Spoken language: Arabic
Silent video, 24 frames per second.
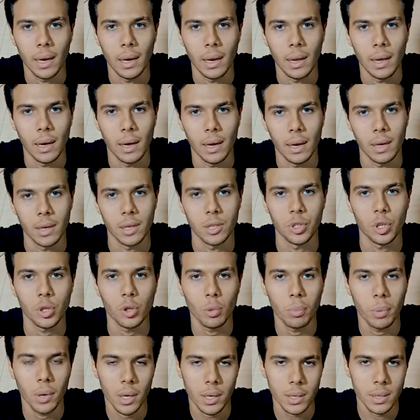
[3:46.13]
الجيت
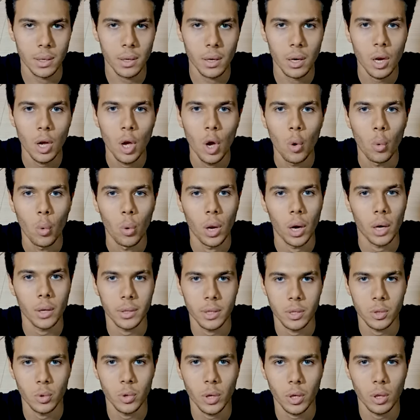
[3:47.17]
نيبلايزر
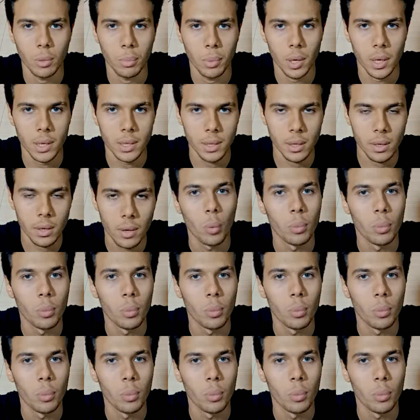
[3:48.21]
والالتراسونيك نوبلايزر